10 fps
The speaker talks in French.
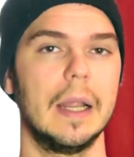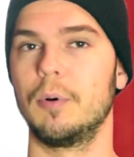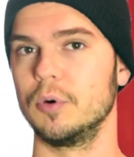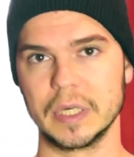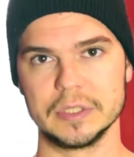
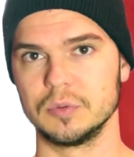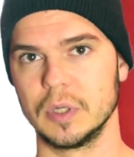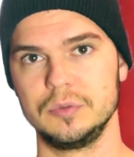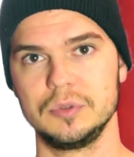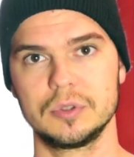progression
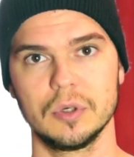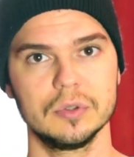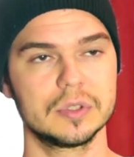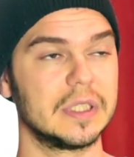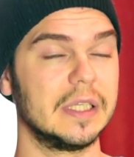a du
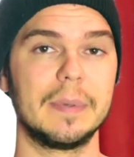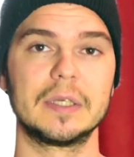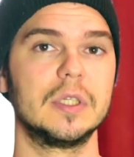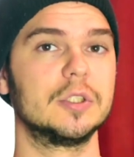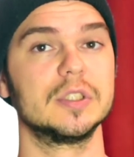sens, il y a des
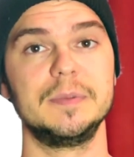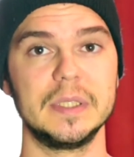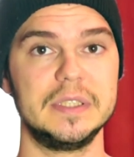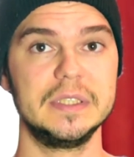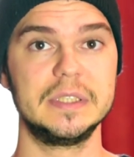personnages
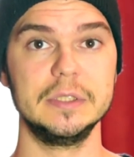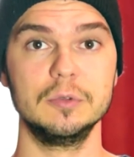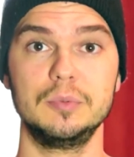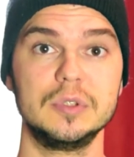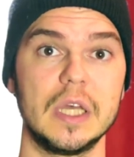antipathiques qui nous
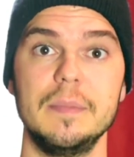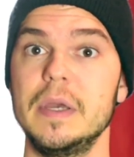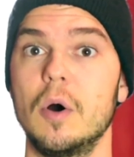pousse à aimer